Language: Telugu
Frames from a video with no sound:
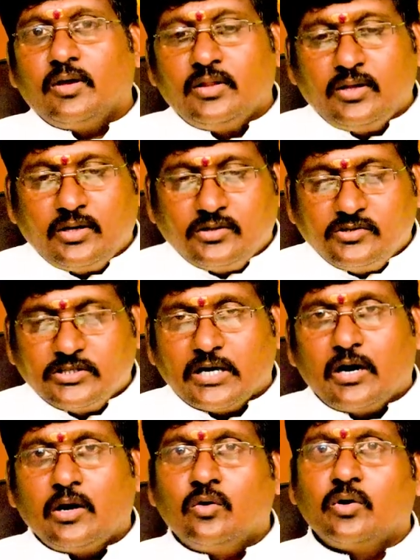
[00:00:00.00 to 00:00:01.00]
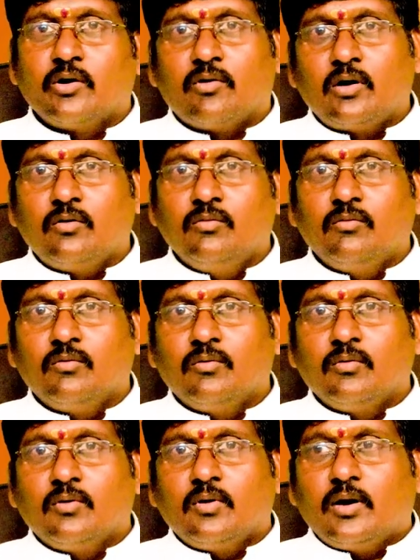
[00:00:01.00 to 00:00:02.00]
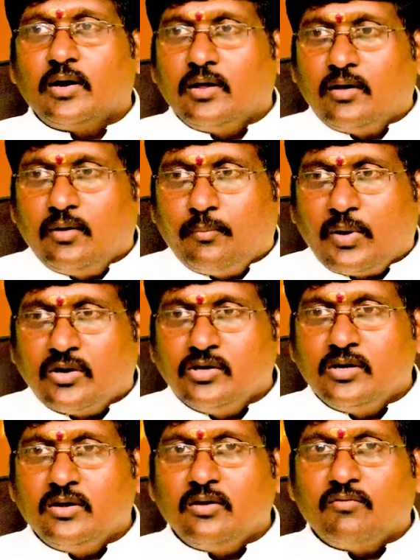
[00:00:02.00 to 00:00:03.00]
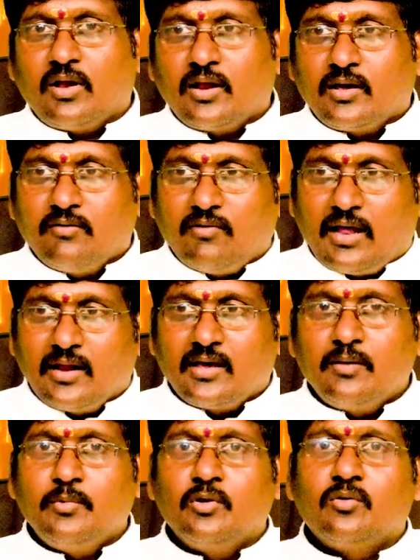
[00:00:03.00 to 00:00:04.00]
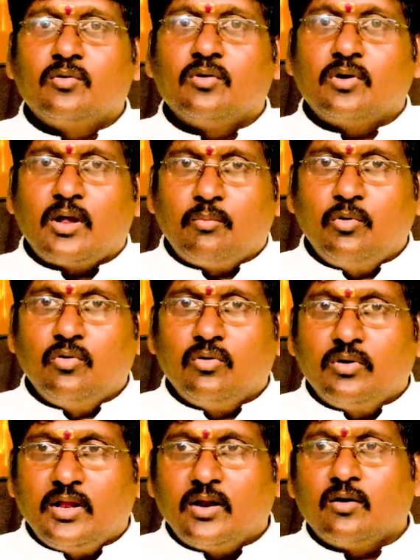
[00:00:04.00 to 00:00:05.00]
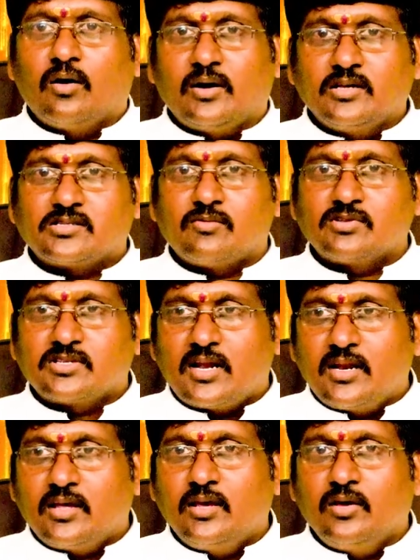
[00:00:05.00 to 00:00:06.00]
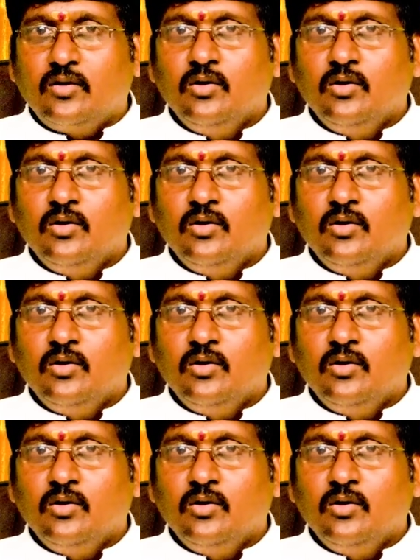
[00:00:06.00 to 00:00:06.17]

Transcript: ఇది జీతగాళ్ళు ఉండేవాళ్ళు అంటే పని వాళ్ళకి వాళ్ళకే మేము డబ్బులు నెల అంటే సంవత్సరానికి